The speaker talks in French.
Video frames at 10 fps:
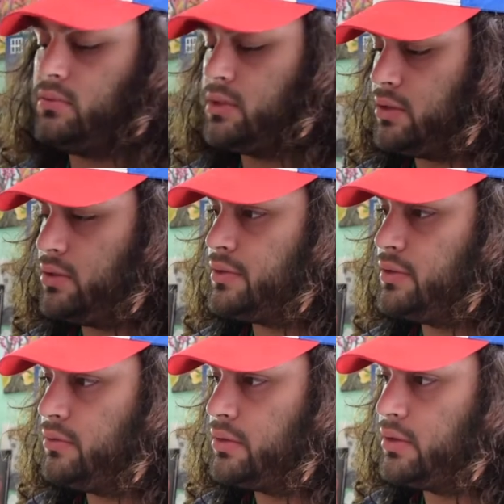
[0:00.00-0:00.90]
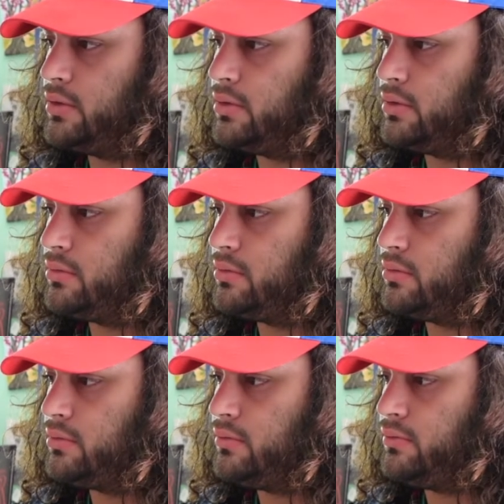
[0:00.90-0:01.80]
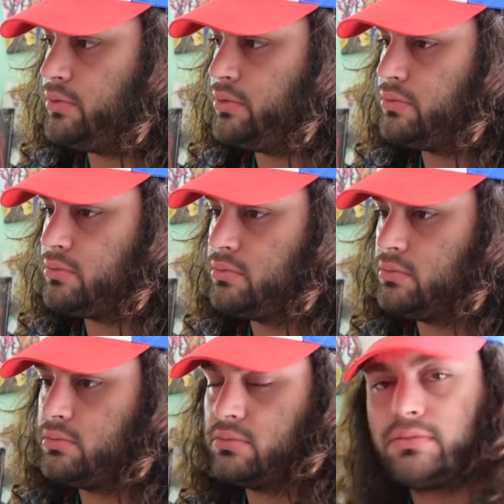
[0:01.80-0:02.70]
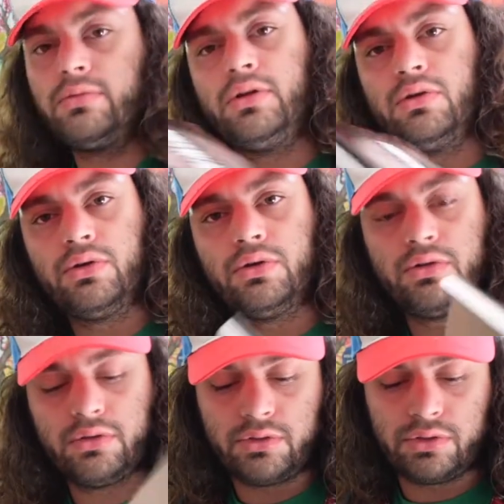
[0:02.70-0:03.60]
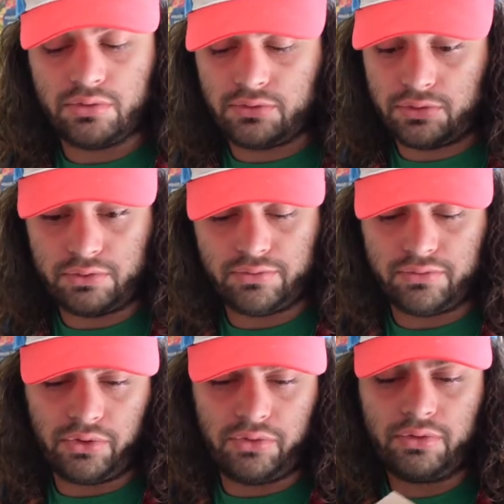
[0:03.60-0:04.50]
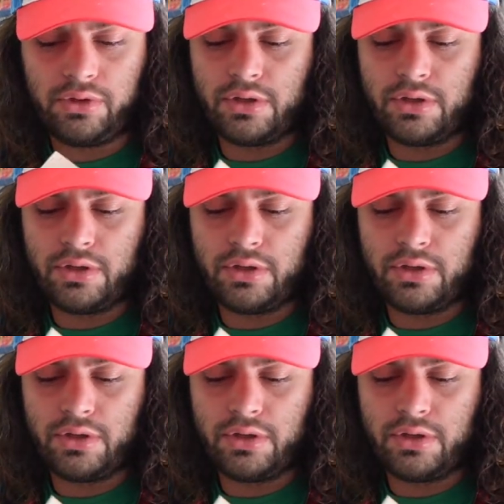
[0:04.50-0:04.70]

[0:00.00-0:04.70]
D'ailleurs, c'est de quel euh, Furio C'est Furio.